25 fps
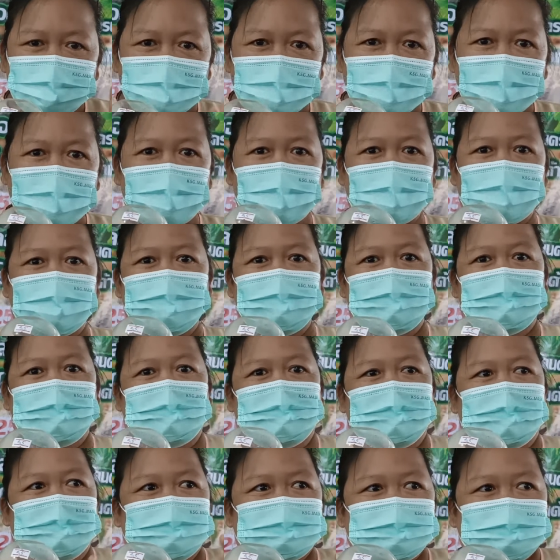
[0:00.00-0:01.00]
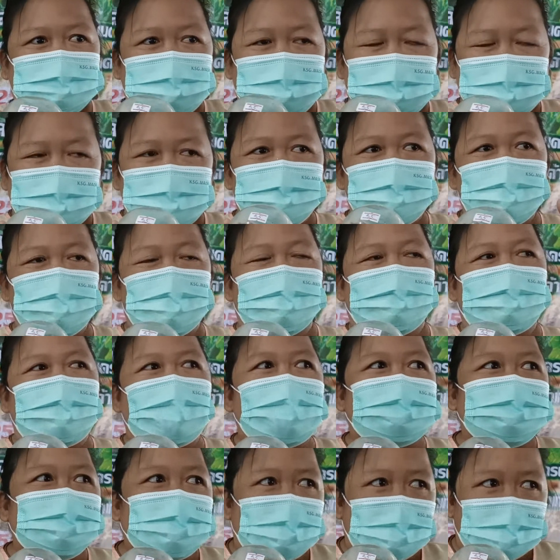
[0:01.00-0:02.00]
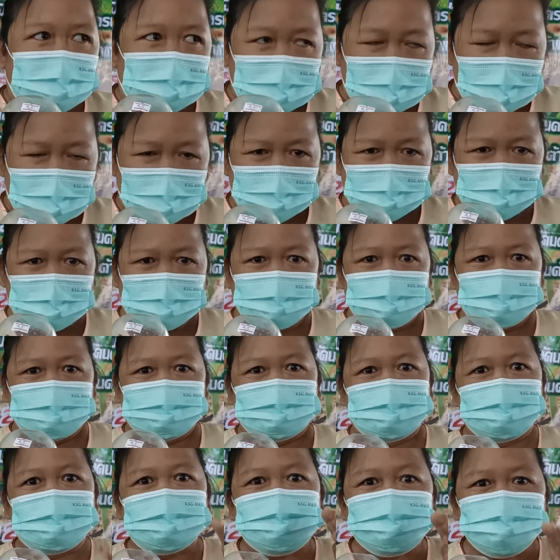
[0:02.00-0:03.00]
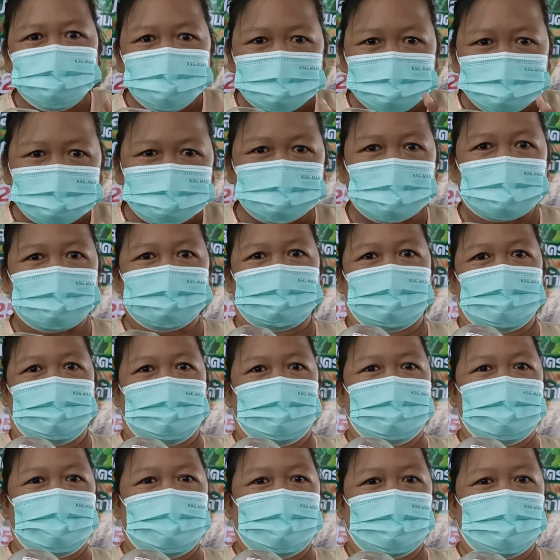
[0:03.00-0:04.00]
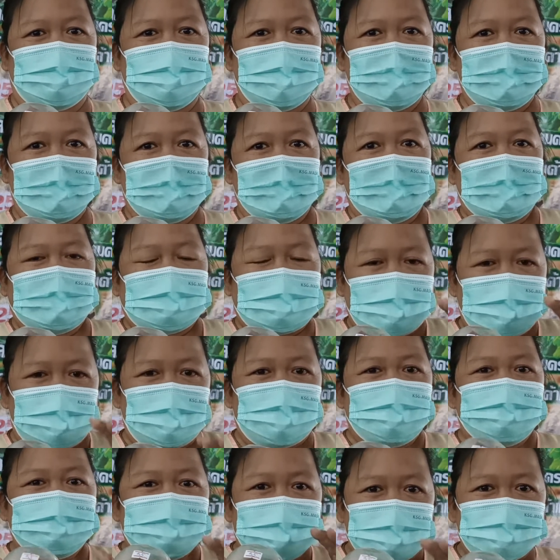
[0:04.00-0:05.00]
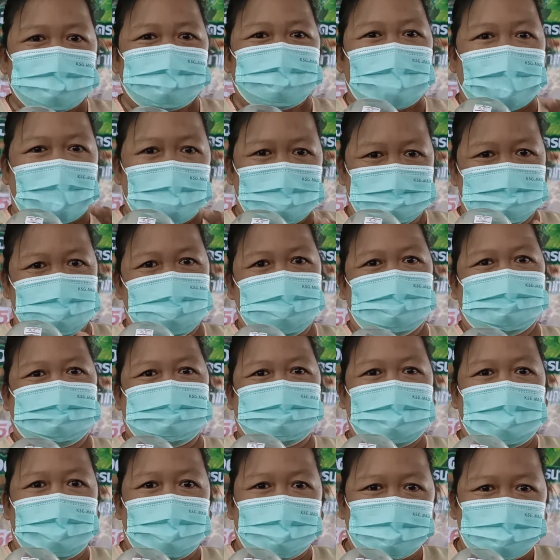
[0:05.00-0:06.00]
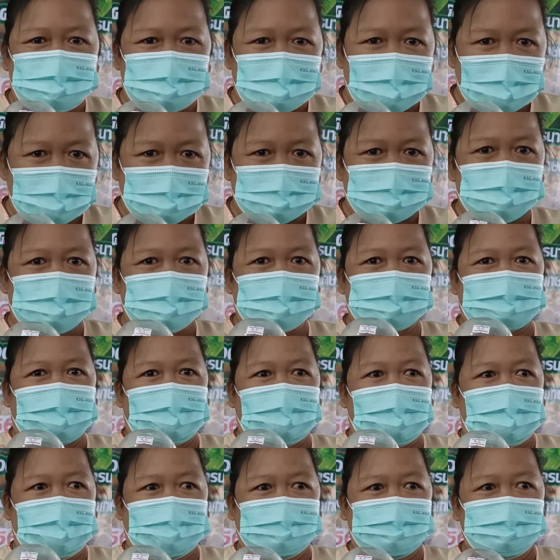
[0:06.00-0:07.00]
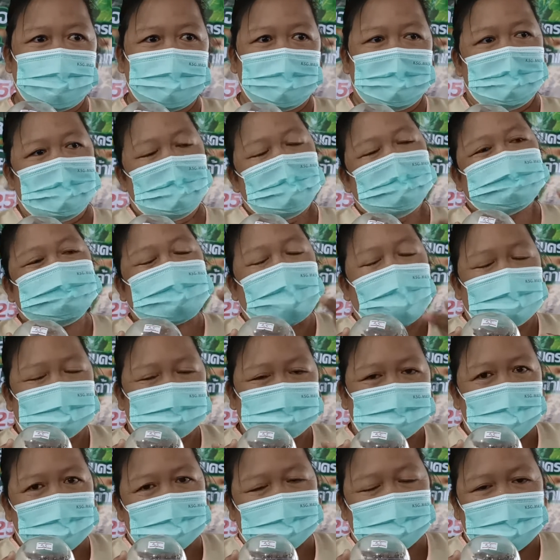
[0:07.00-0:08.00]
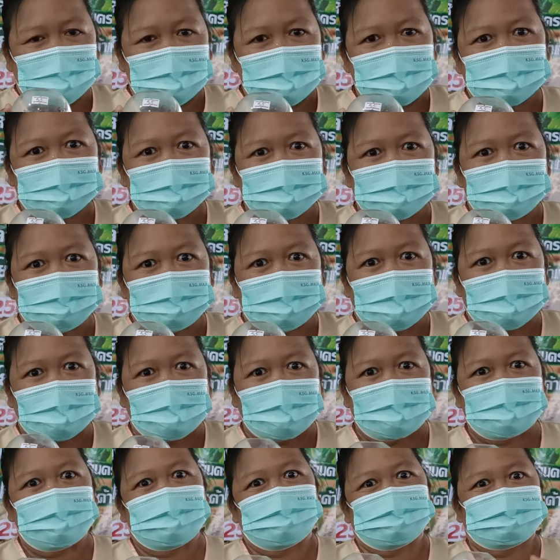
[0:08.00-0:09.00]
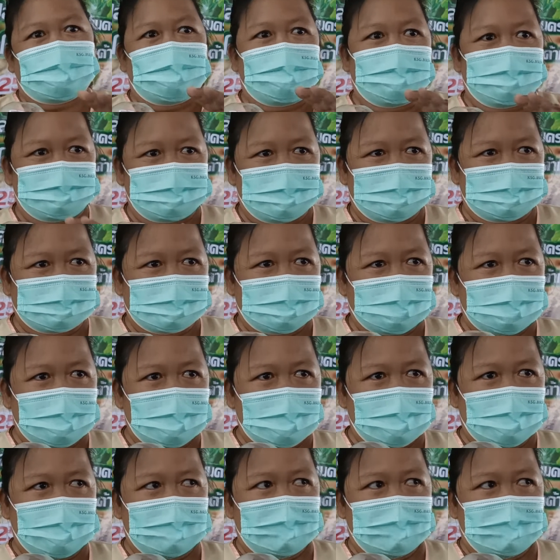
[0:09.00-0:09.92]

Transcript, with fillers: ว่าที่หมู่บ้านของเราที่ชุมชนของเรา เรามีฟาร์มเห็ดนางฟ้าภูฐาน จากตอนแรกเลยนะคะ เราทำเป็นแค่